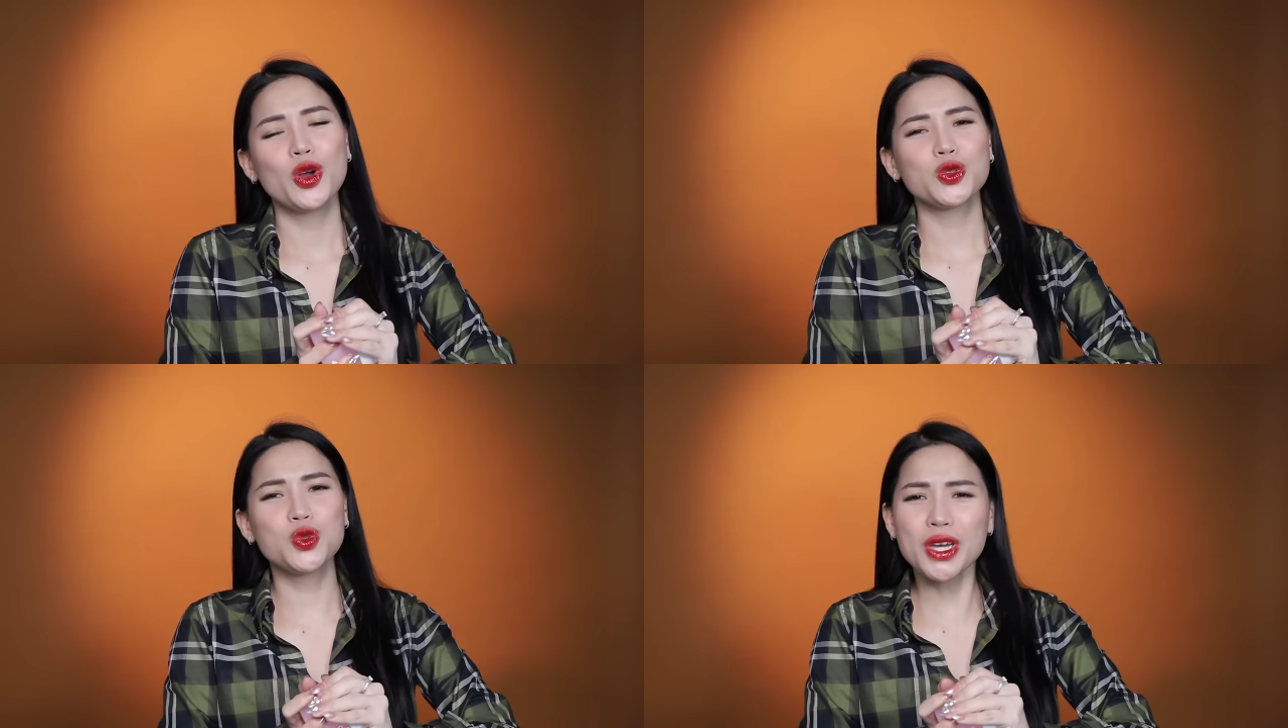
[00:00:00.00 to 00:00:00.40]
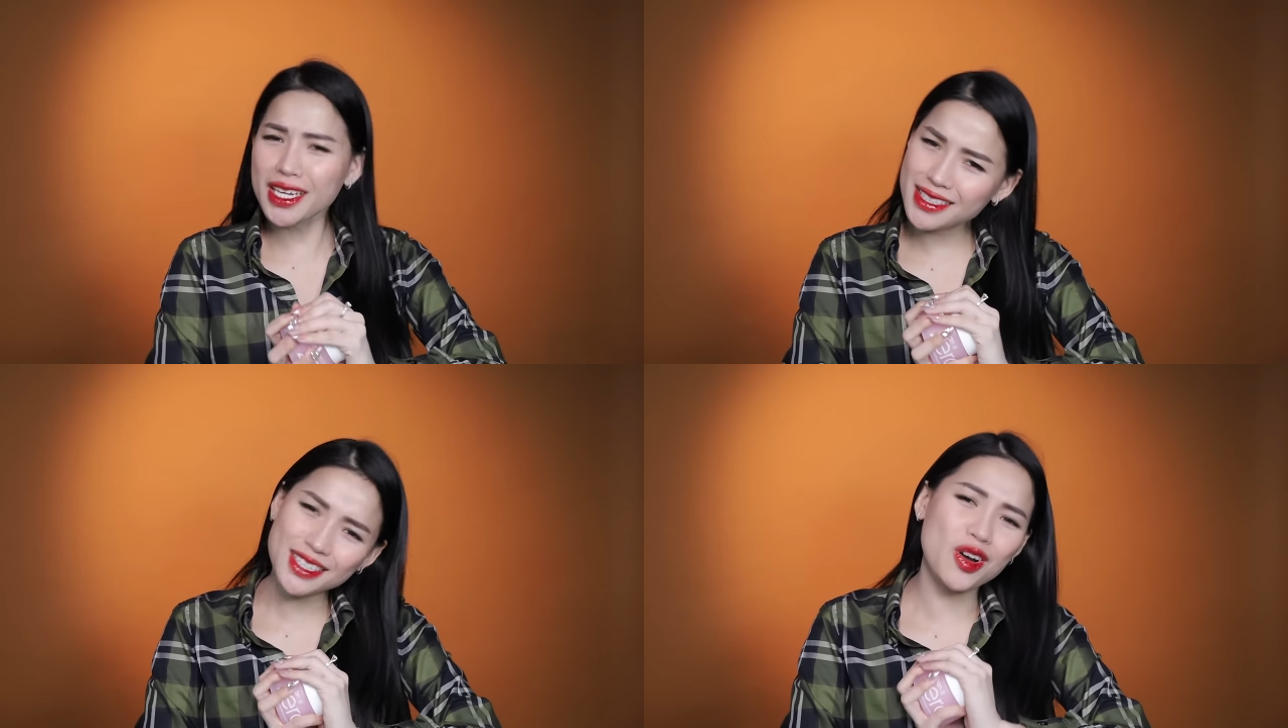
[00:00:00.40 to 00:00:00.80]
Duy
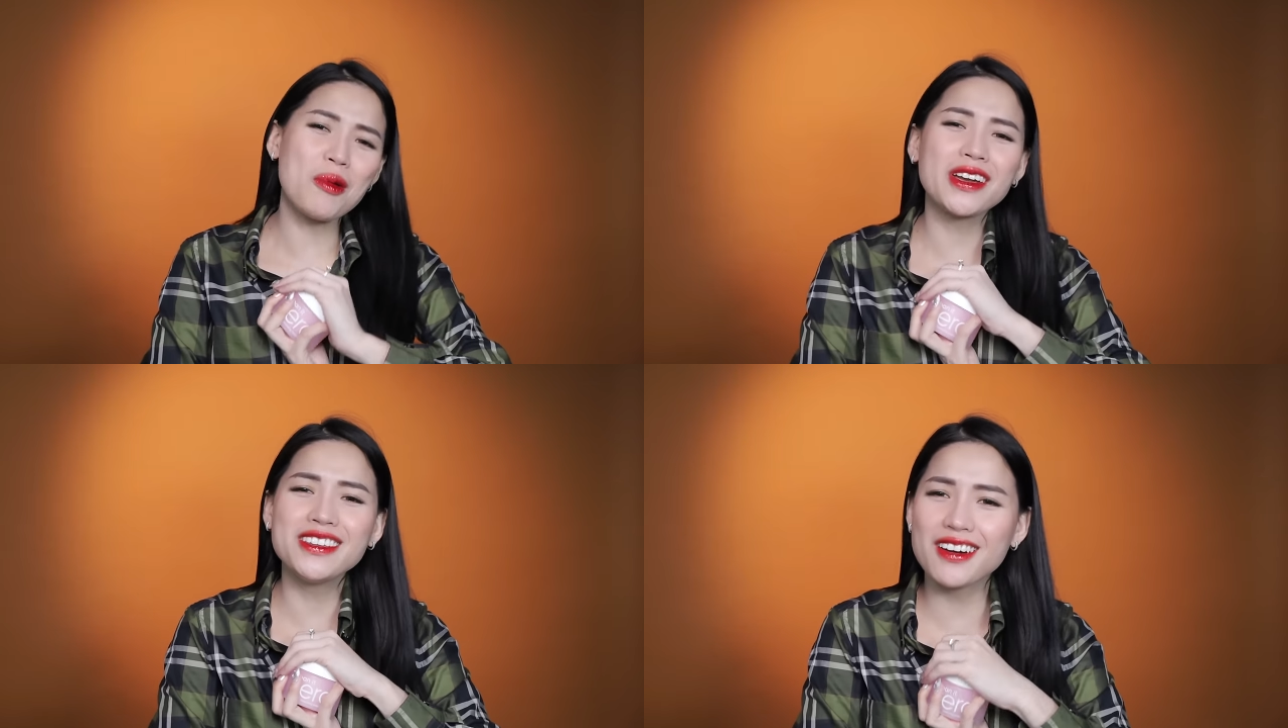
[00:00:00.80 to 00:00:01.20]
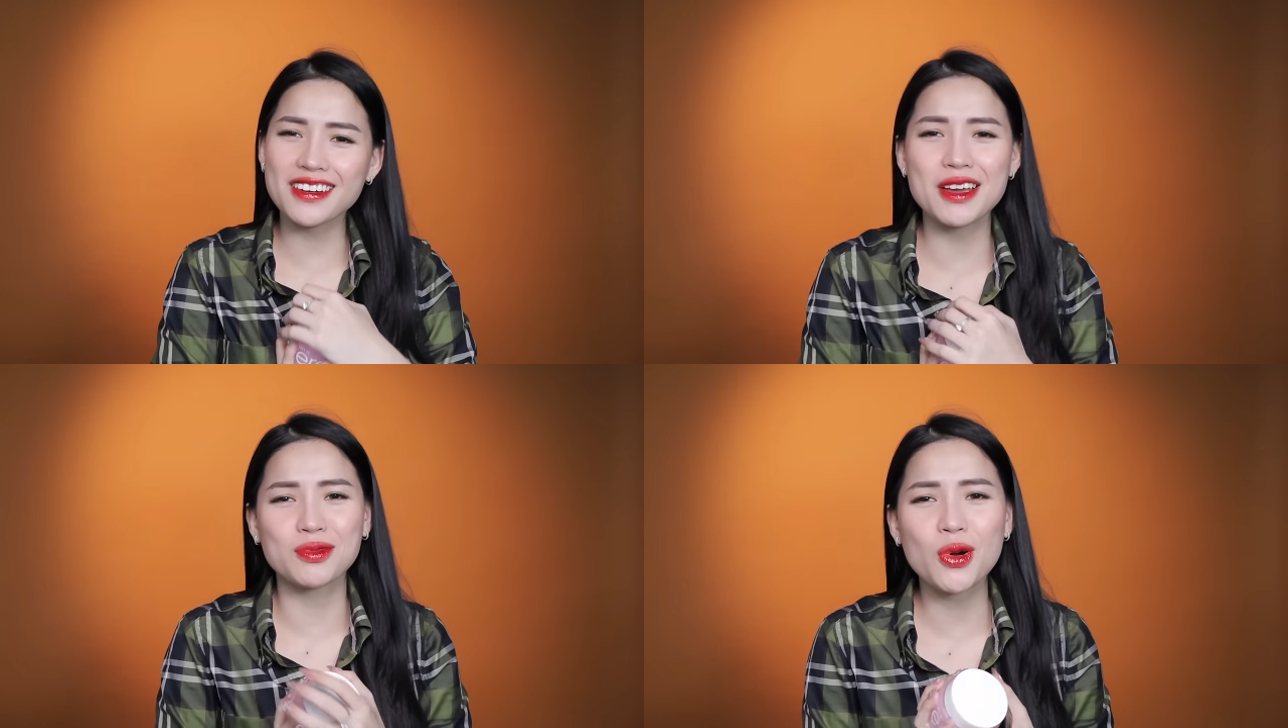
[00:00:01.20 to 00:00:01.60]
chỉ có cái
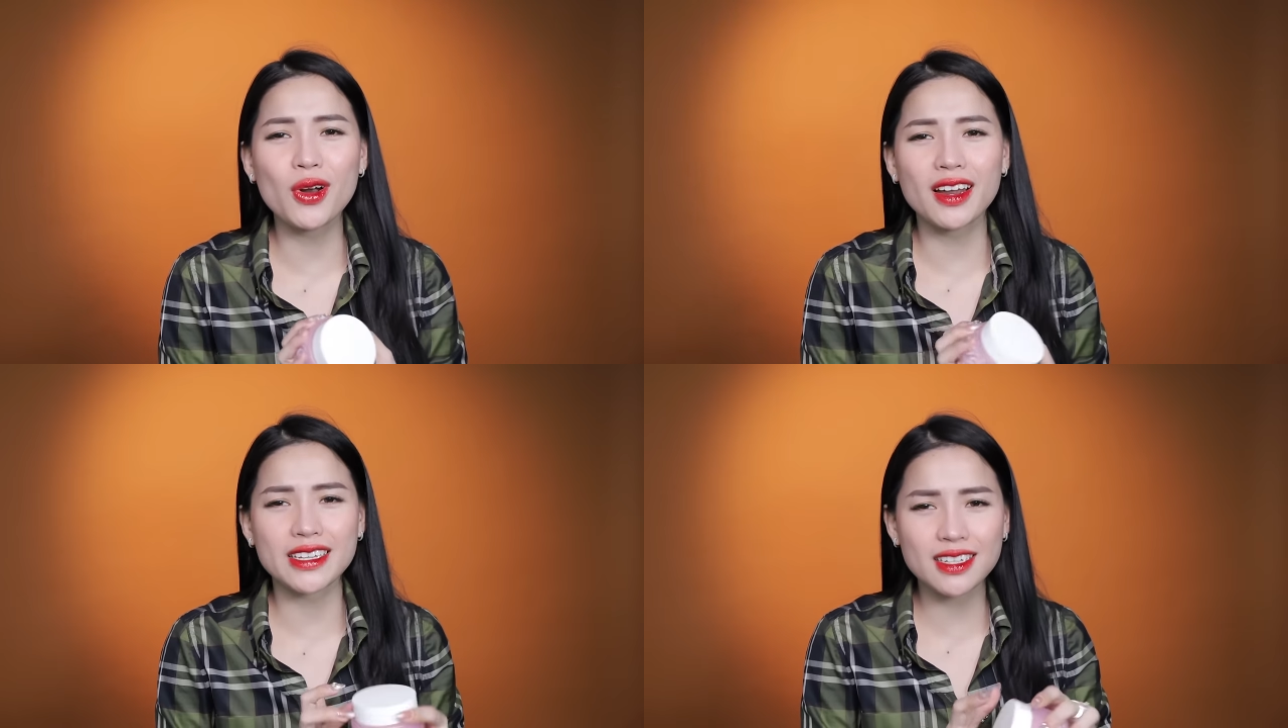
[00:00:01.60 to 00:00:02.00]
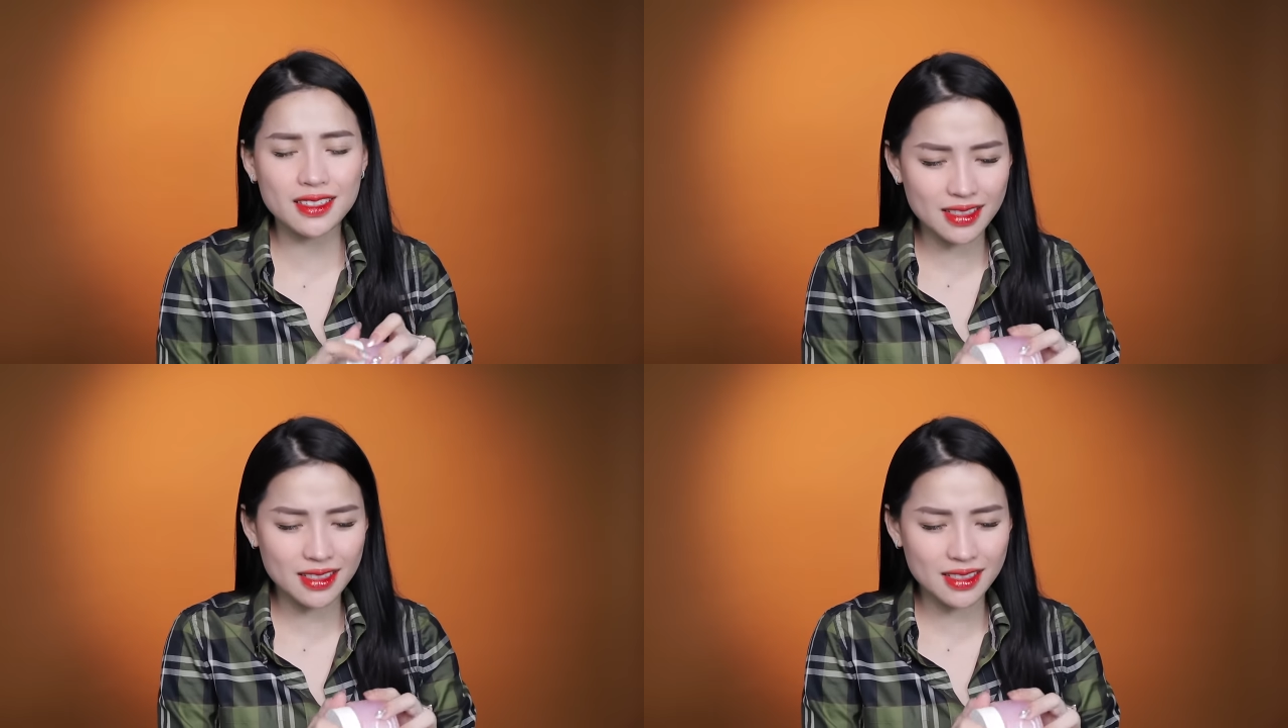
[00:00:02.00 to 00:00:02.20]
nhược điểm thôi là cái chất